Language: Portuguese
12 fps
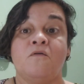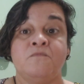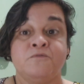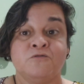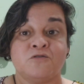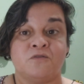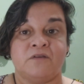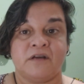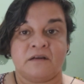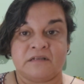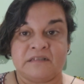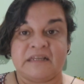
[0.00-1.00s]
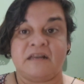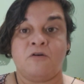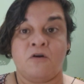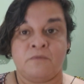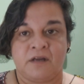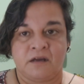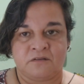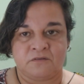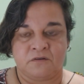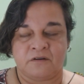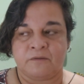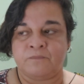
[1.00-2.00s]
compulsória, a quarentena
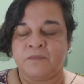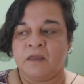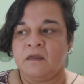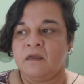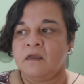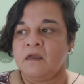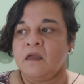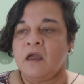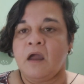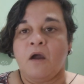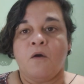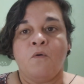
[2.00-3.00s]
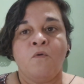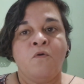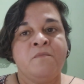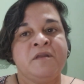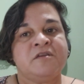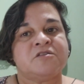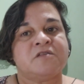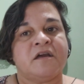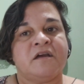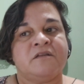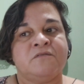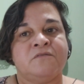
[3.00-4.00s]
obrigatória. O
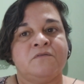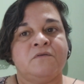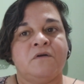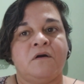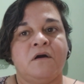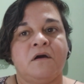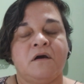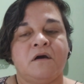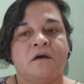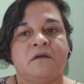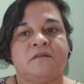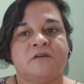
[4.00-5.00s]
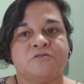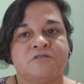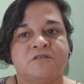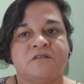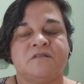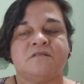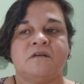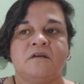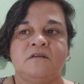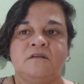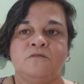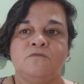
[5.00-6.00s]
Ministério da Justiça
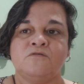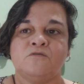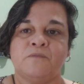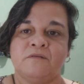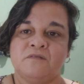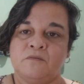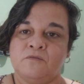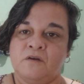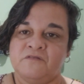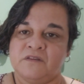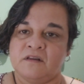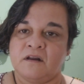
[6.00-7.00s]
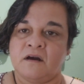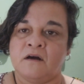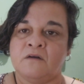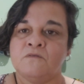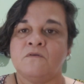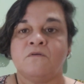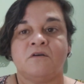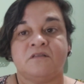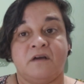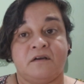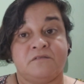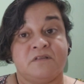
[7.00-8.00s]
e o Supremo Tribunal Federal
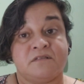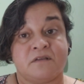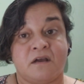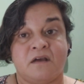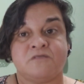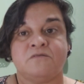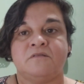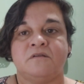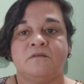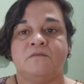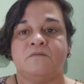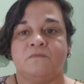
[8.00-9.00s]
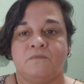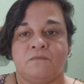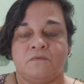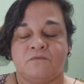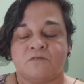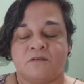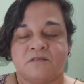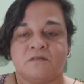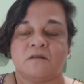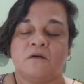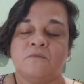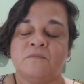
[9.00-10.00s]
concordaram nesse caso de
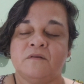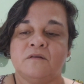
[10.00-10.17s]
solicitar o,